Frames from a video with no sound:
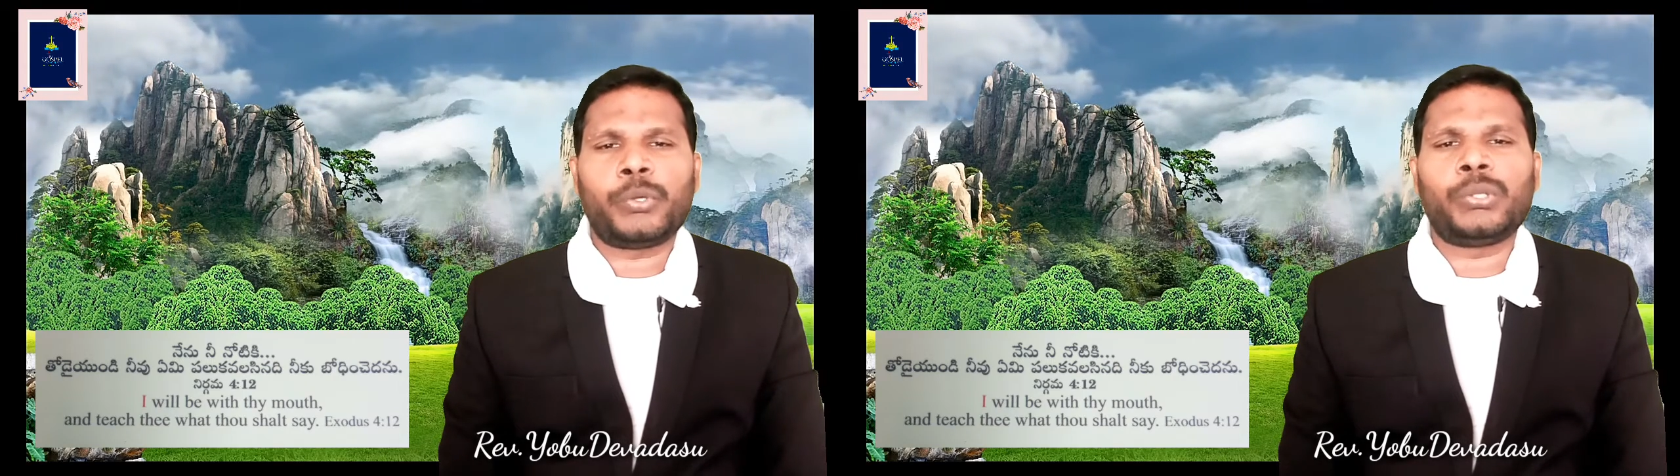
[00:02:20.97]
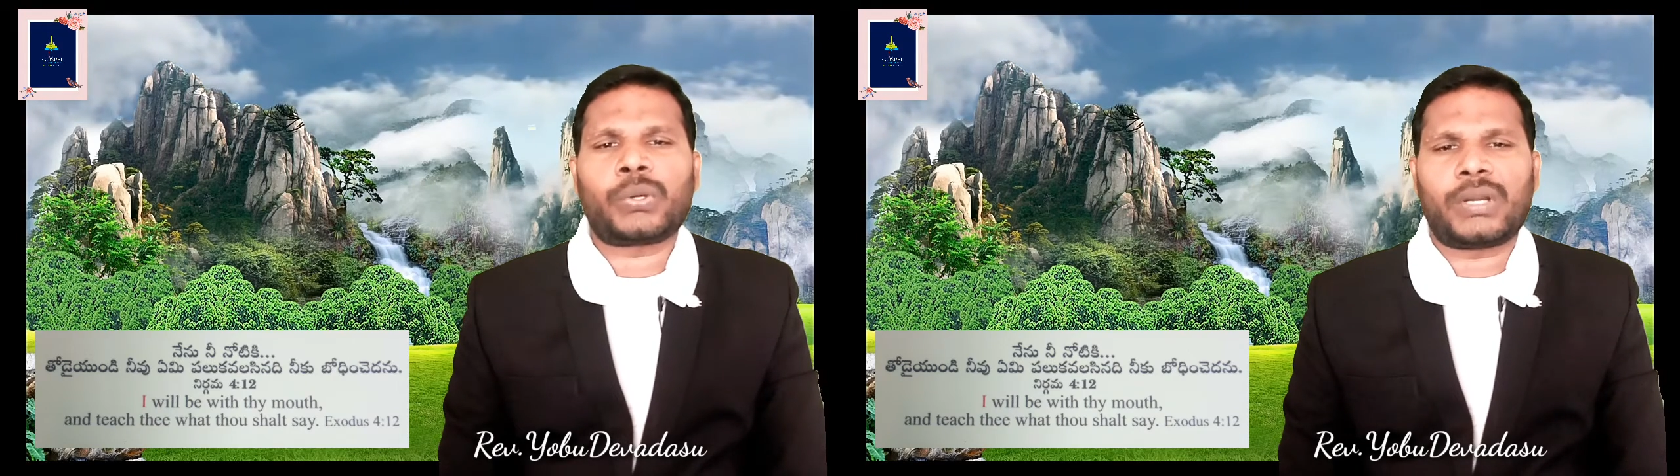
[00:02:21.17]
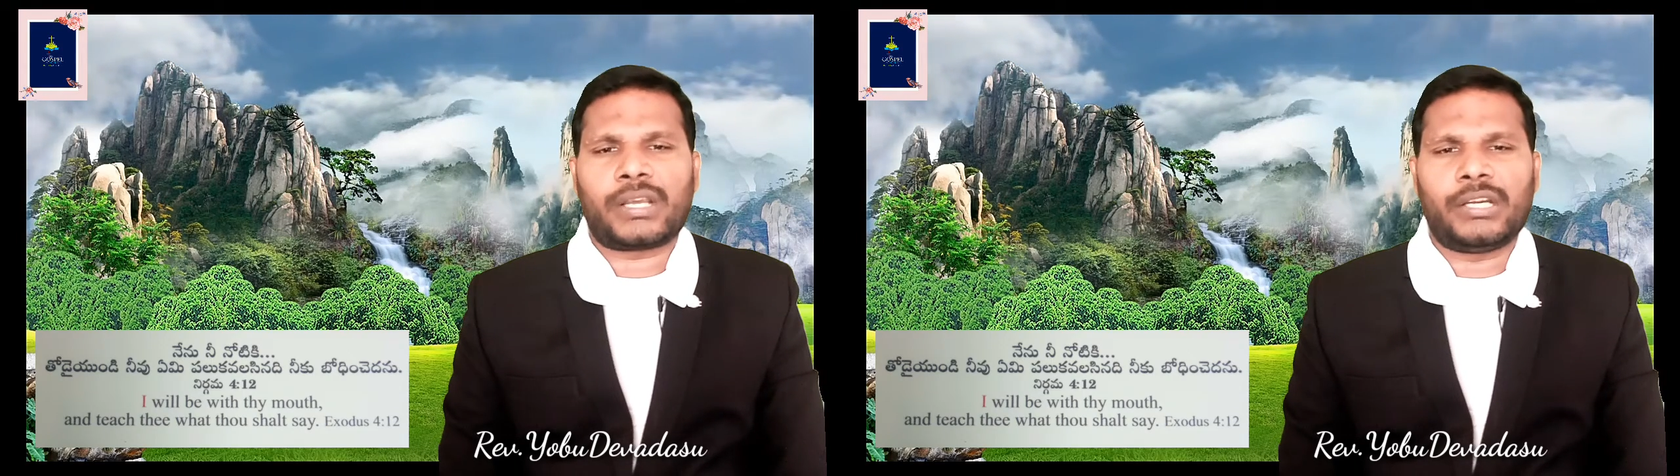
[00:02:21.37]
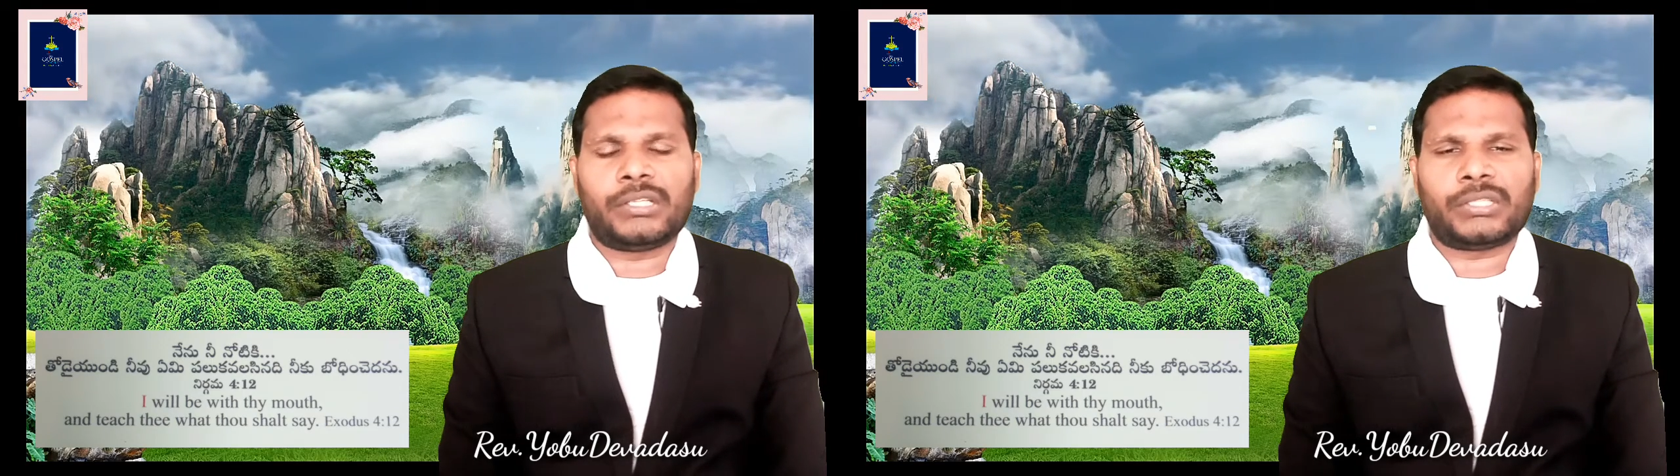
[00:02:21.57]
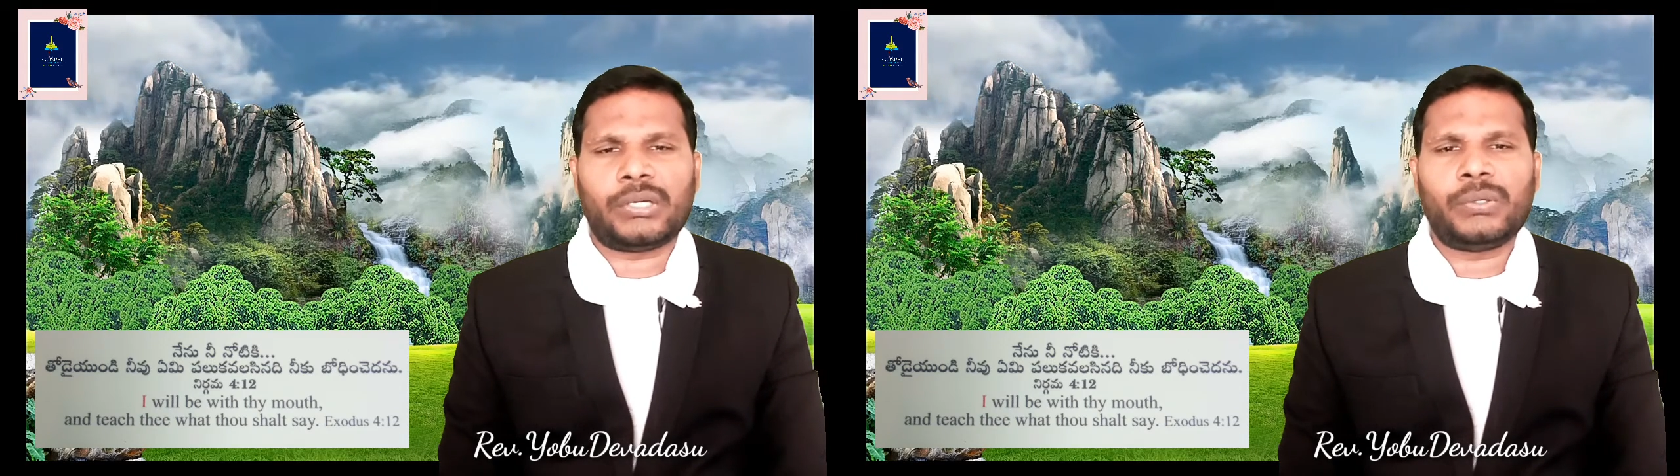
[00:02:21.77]

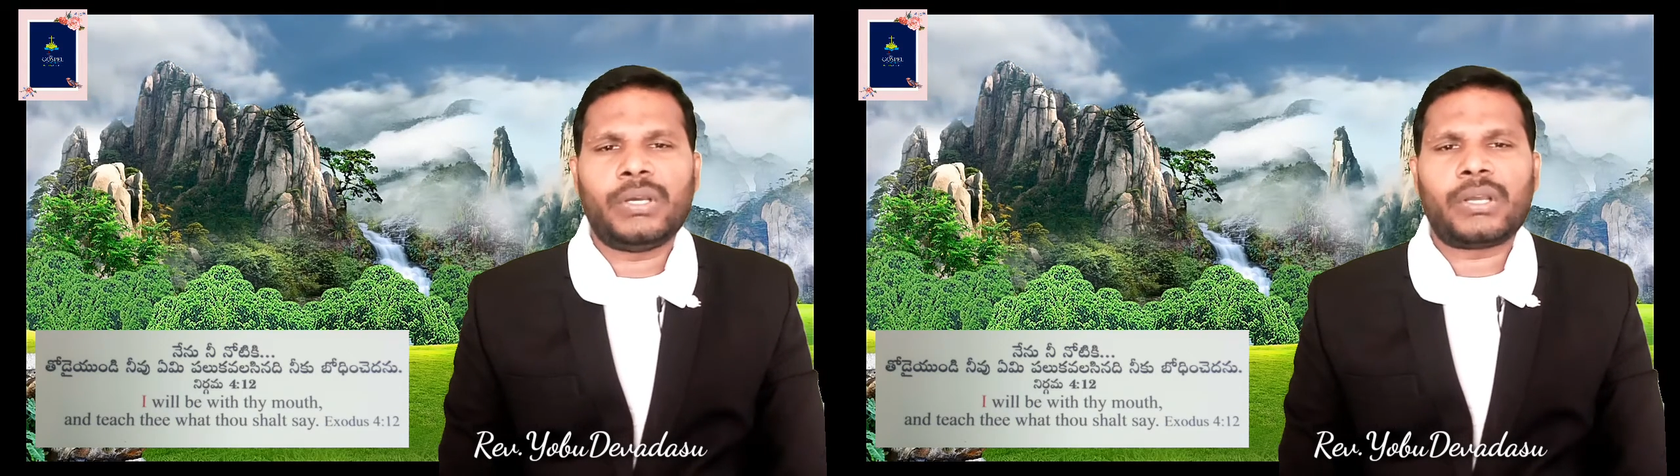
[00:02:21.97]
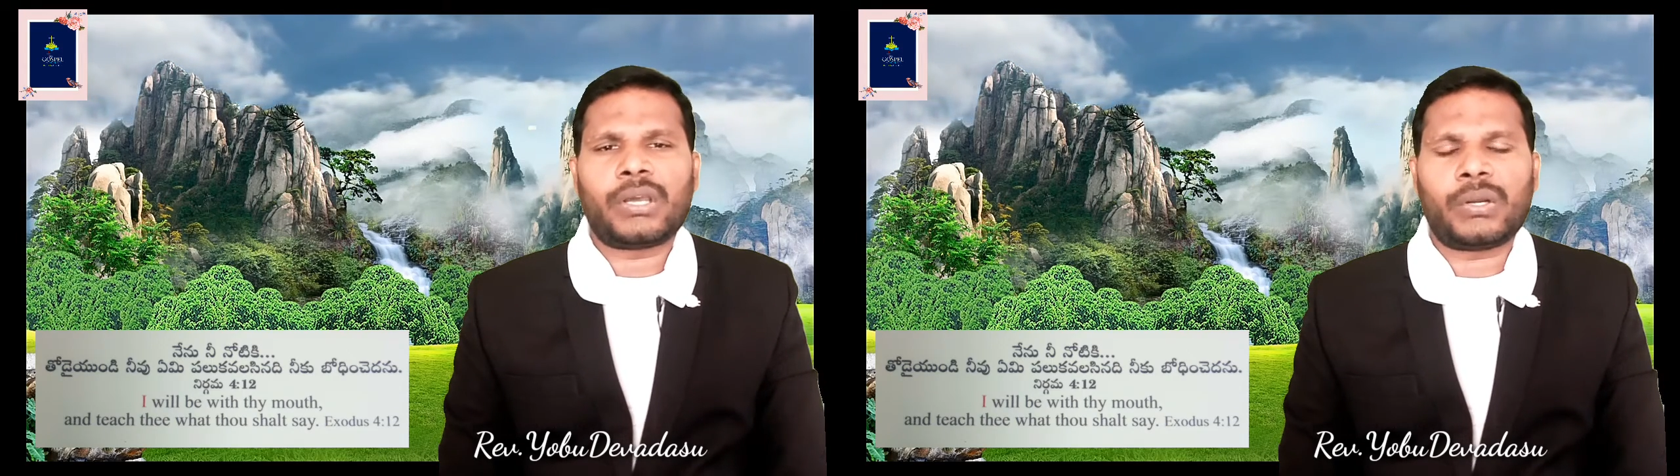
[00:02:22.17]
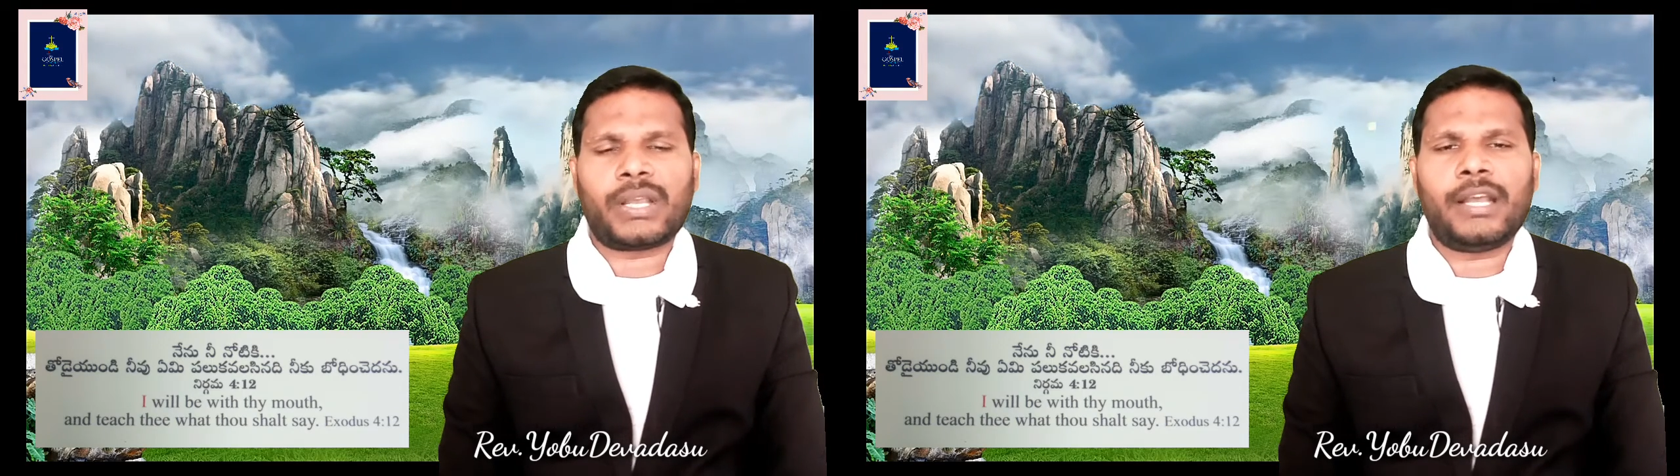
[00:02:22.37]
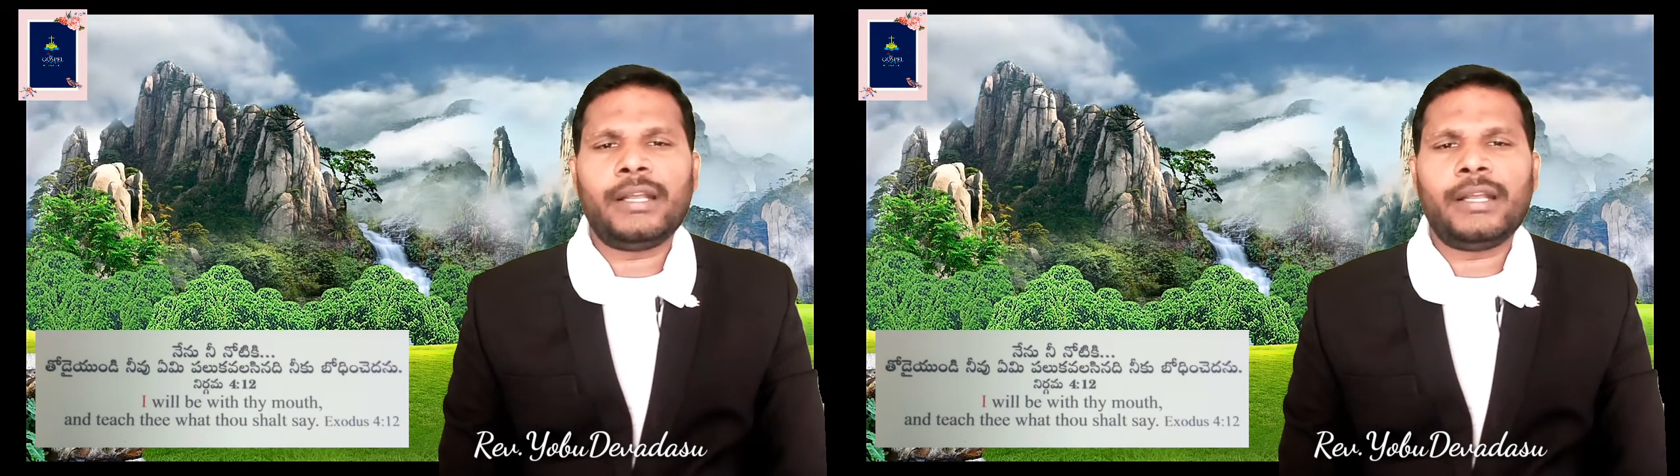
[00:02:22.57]
పొందుకొనగలుగుతావు కనుక